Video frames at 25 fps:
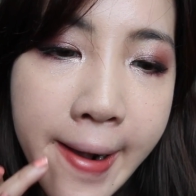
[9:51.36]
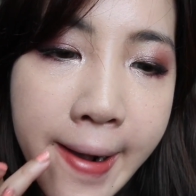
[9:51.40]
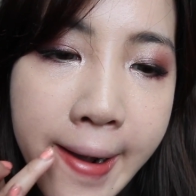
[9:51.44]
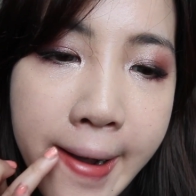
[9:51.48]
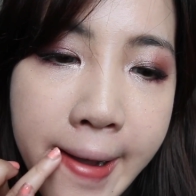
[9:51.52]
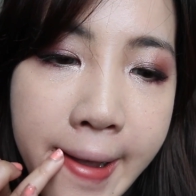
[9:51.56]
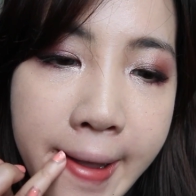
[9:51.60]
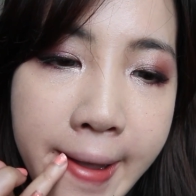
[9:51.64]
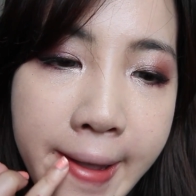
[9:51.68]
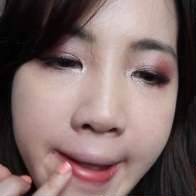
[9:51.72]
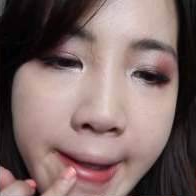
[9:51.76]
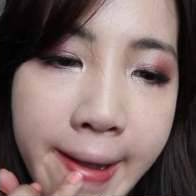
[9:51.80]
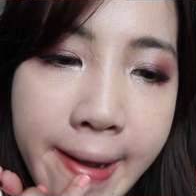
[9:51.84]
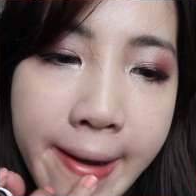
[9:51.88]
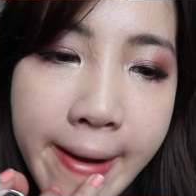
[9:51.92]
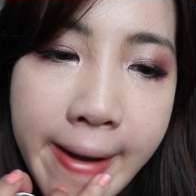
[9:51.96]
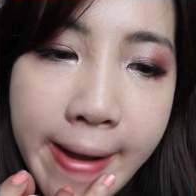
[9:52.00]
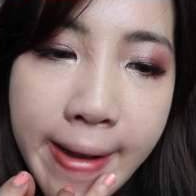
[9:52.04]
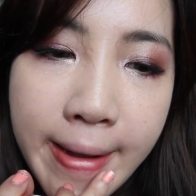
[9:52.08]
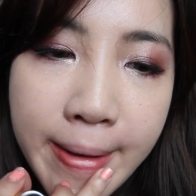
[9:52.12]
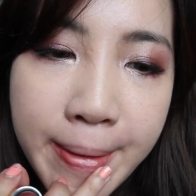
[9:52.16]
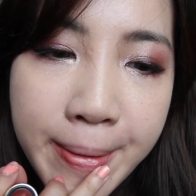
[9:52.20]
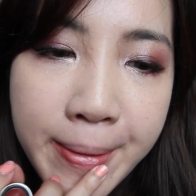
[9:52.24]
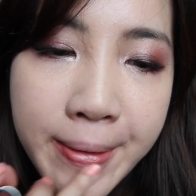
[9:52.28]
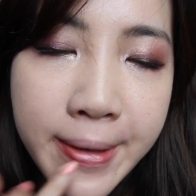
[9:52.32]
可以遮
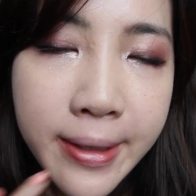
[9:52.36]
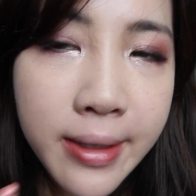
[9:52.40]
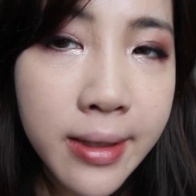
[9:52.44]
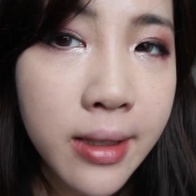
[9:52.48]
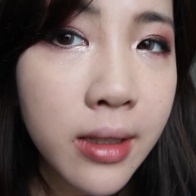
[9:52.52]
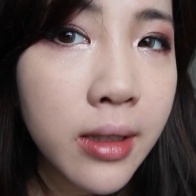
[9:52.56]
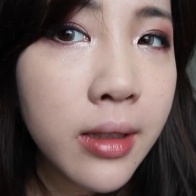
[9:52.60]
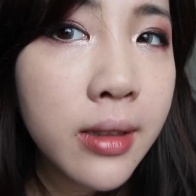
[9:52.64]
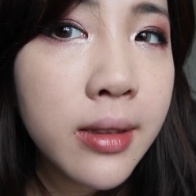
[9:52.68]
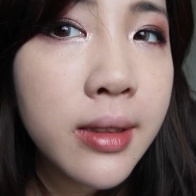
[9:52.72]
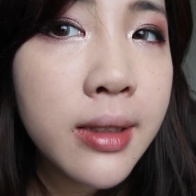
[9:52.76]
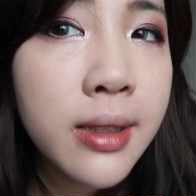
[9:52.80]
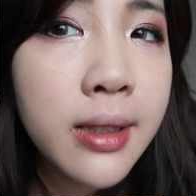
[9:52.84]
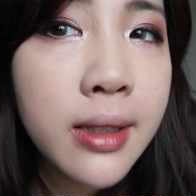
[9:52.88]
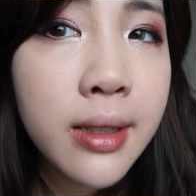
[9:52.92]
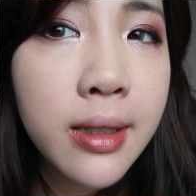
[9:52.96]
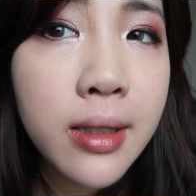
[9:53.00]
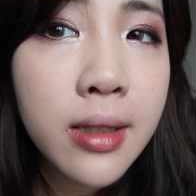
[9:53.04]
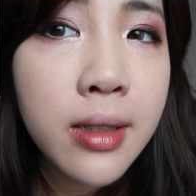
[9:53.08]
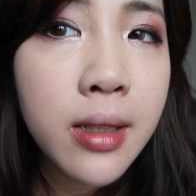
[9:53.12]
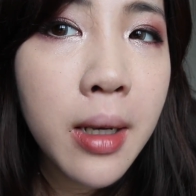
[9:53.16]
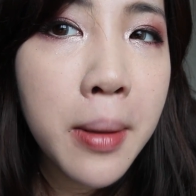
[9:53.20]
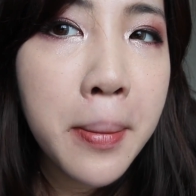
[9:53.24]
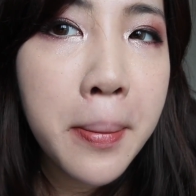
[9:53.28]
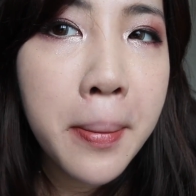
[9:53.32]
盖唇色70%
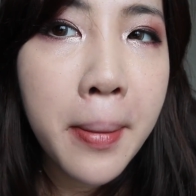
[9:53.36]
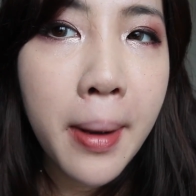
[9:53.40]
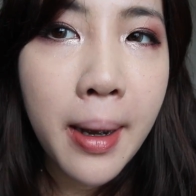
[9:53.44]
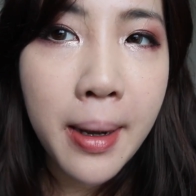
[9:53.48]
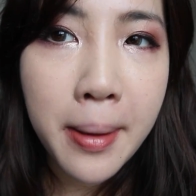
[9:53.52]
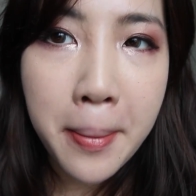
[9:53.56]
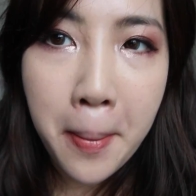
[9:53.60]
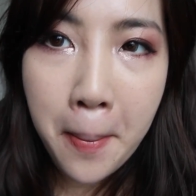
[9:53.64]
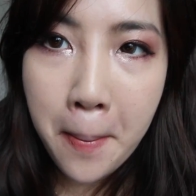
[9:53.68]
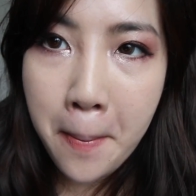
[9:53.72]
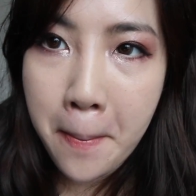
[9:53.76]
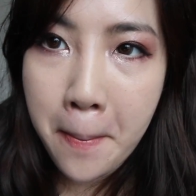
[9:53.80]
吧。